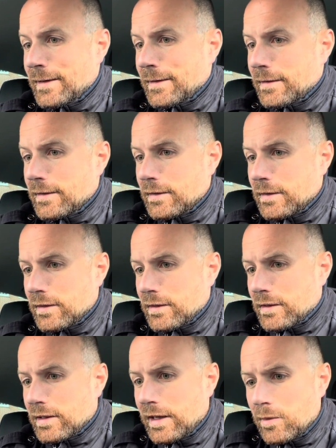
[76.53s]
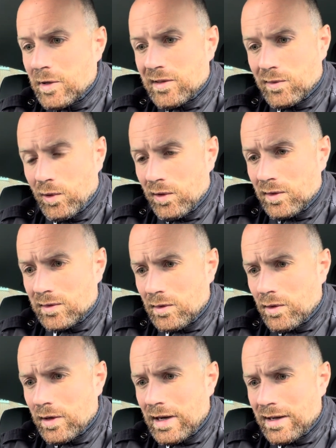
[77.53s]
äh, Clemens Tönnies
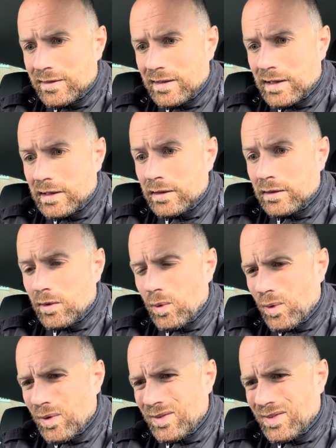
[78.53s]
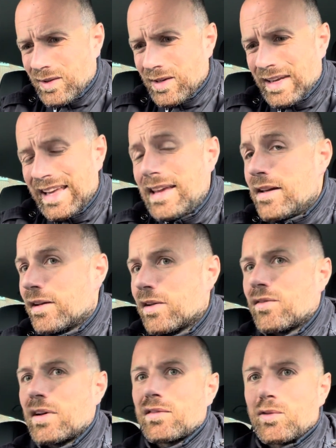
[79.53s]
auch nachsagen und äh,
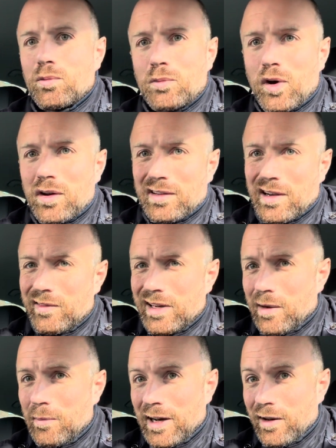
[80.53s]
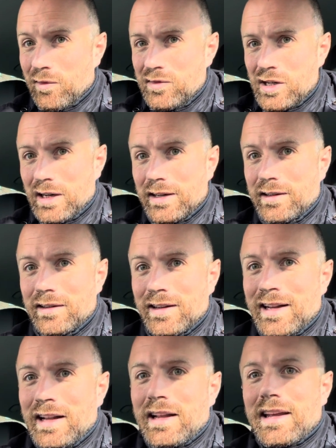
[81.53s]
irgendwas rumort ja wieder mal auf Schalke.
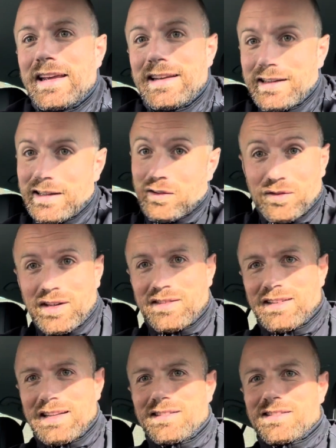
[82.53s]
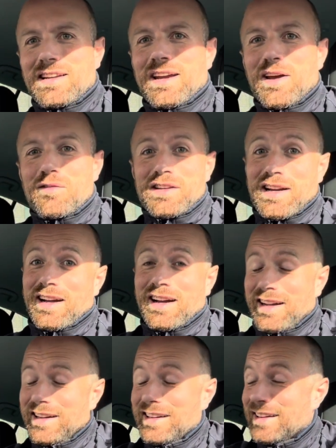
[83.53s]
Irgendwas ist da ja wieder
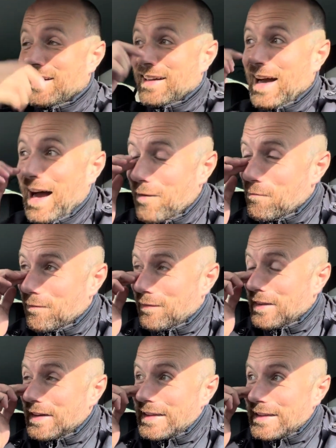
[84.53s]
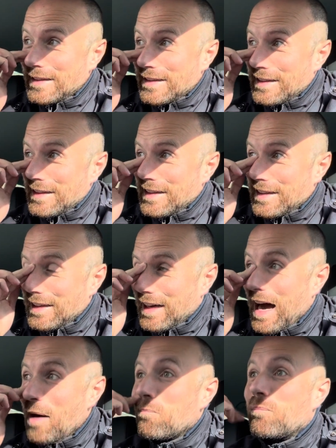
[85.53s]
äh, am, äh,
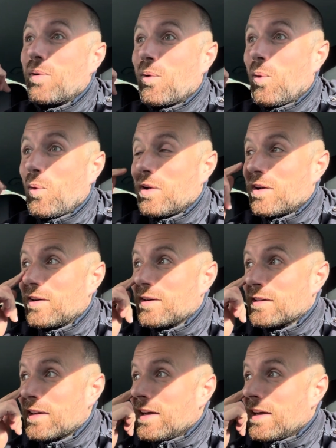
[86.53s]
am Brodeln.